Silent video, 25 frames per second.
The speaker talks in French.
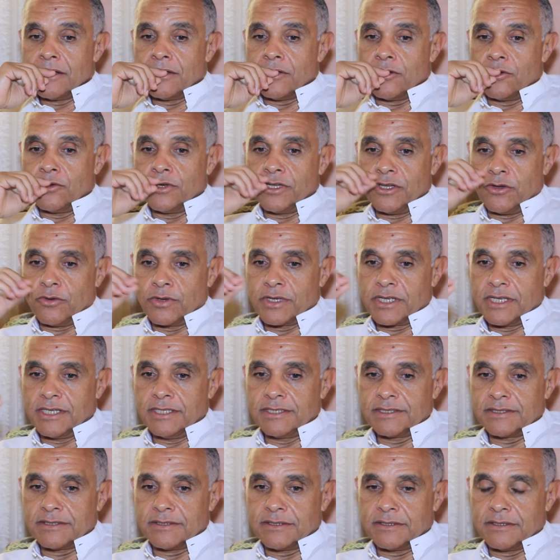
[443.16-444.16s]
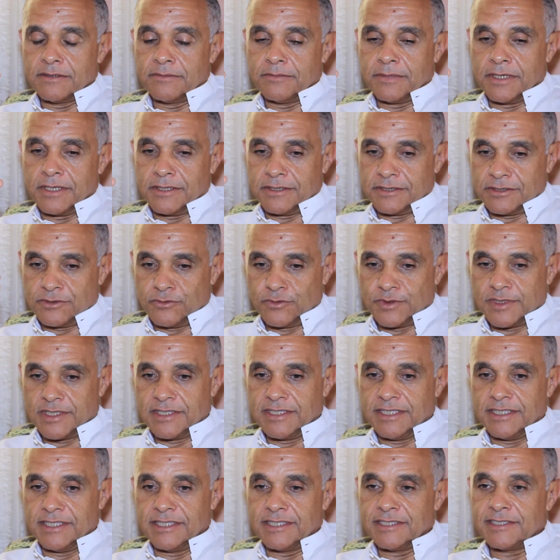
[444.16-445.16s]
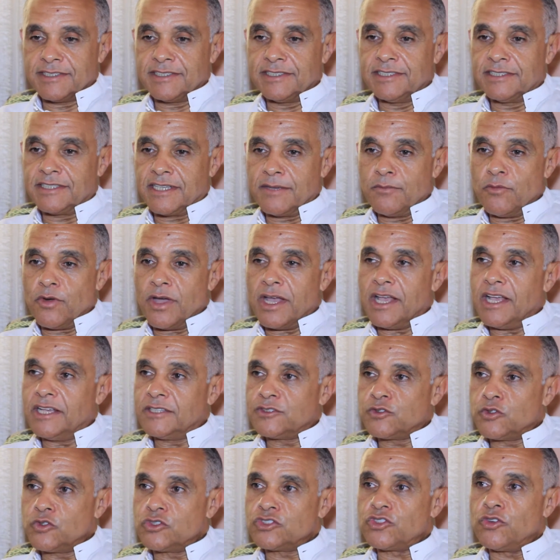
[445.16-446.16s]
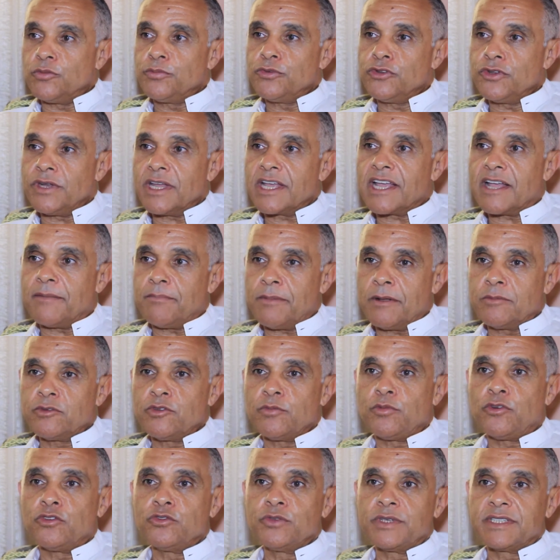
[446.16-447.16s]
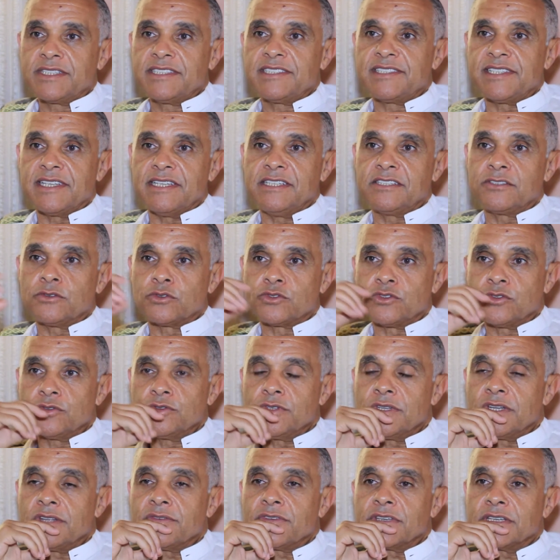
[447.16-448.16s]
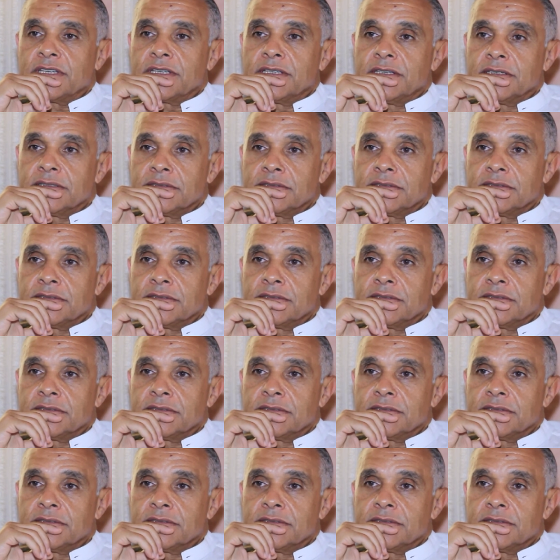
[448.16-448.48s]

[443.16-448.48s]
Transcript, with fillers: On est en crise, mais je vous ai dit, citez-moi un seul championnat capable de produire des élites aujourd'hui en Afrique.